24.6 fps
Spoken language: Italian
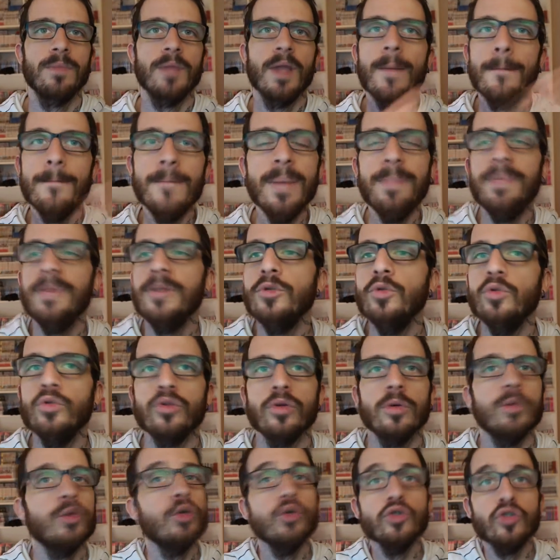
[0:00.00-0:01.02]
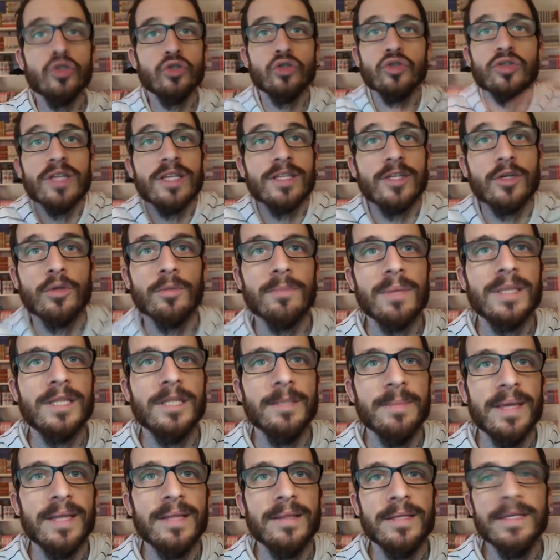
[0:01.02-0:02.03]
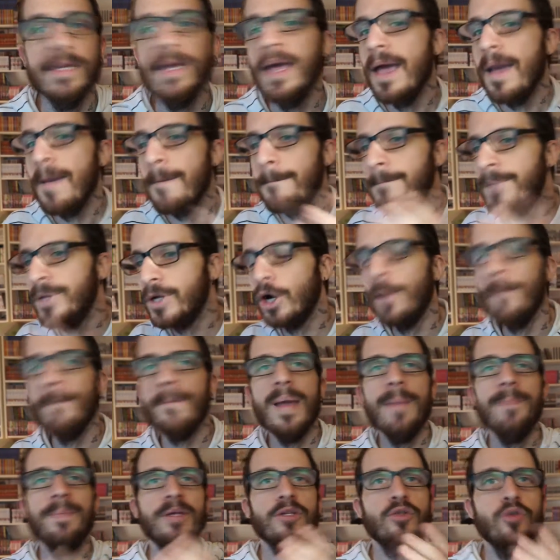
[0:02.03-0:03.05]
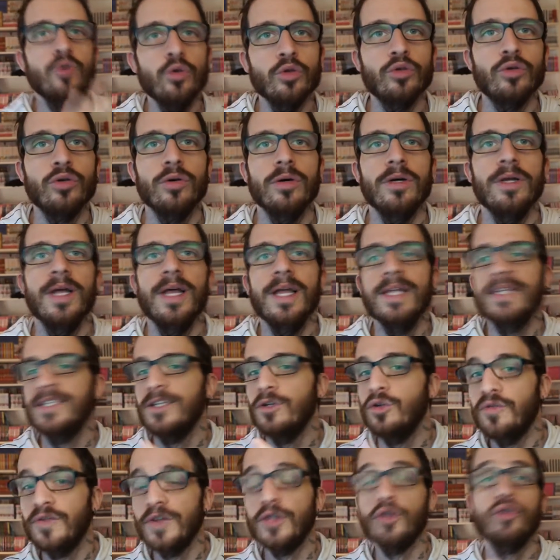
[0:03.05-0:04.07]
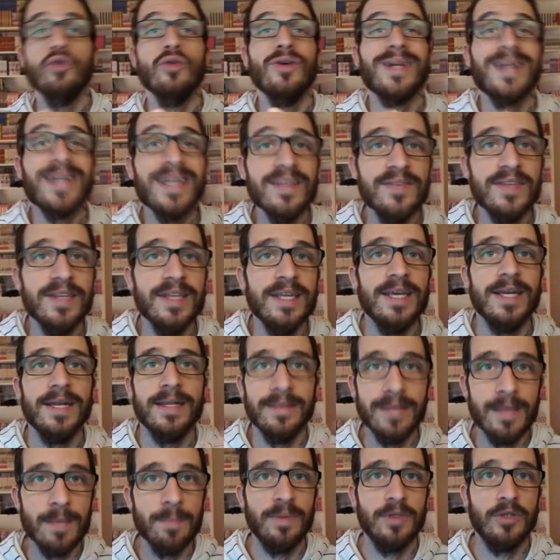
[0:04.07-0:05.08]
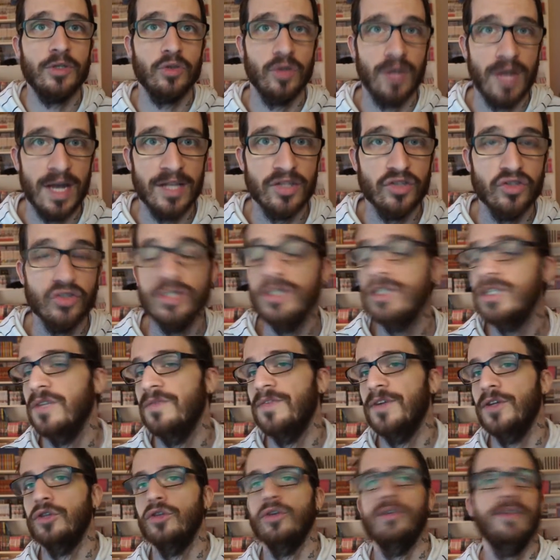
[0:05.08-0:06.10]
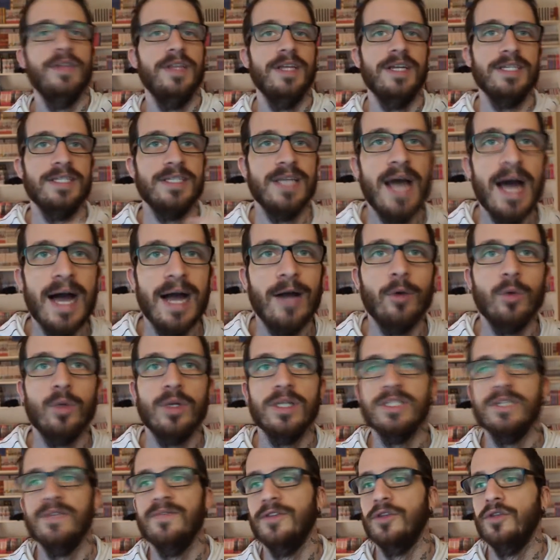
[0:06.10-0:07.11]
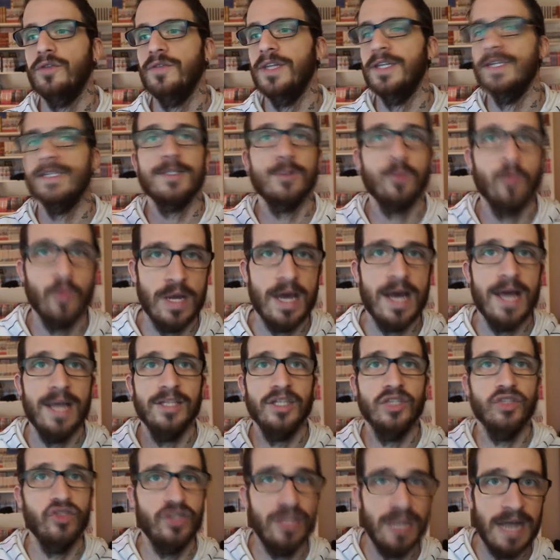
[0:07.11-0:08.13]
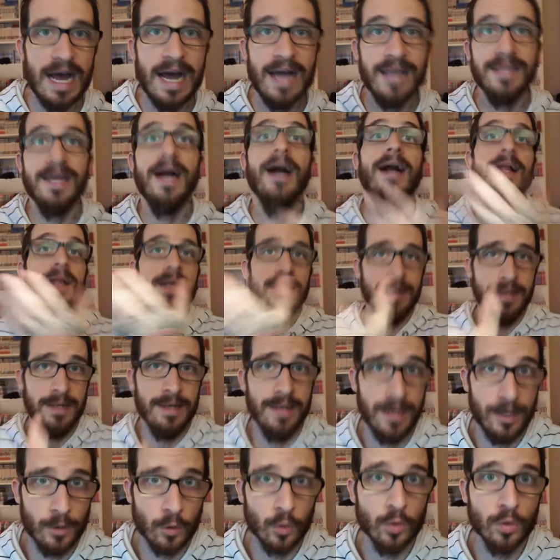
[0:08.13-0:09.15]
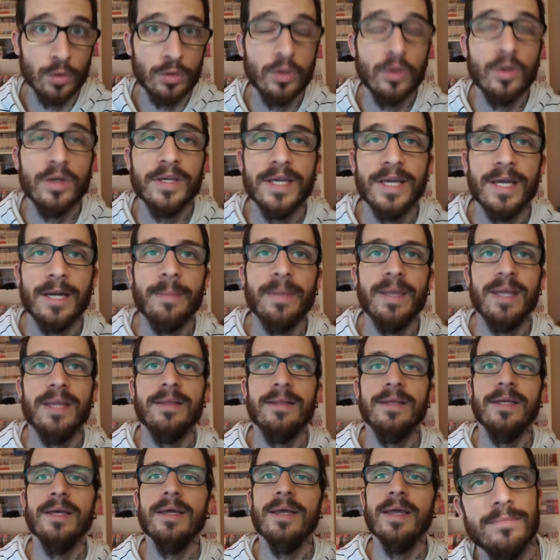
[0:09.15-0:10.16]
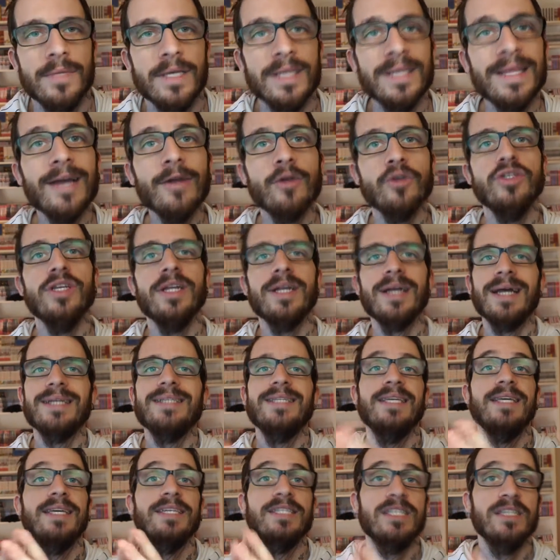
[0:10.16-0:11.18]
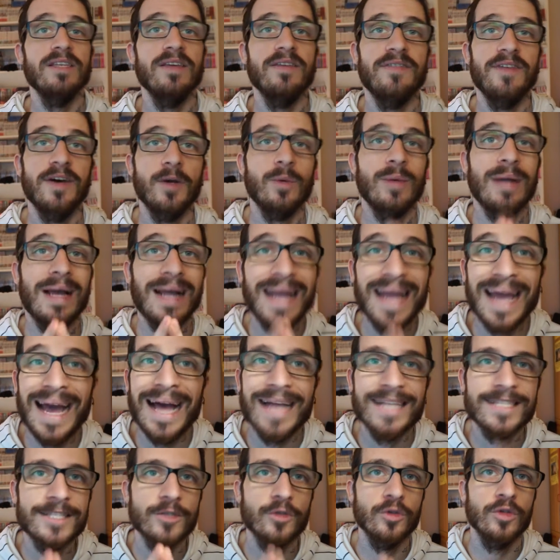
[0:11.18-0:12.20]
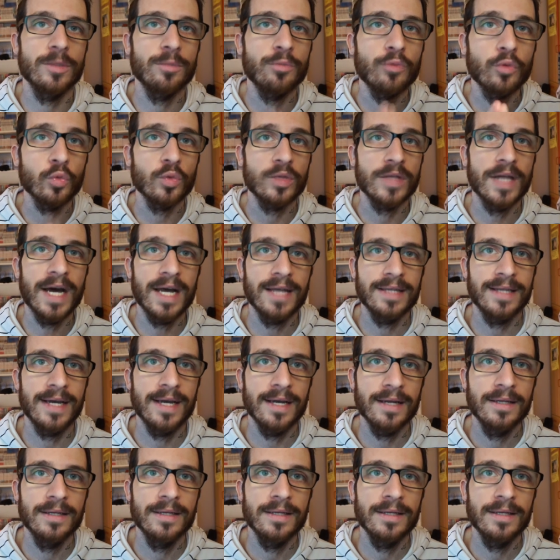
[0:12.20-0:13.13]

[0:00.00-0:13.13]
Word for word: Mi è piaciuto, non ci sono stati combattimenti, però mi è piaciuto ci hanno fatto rivedere dei personaggi, ci hanno fatto rivedere Sakura, ci hanno fatto vedere Tsunade, Jiraiya, Naruto, chiaramente. Ed è così, ragazzi, che si deve fare una cazzo di puntata.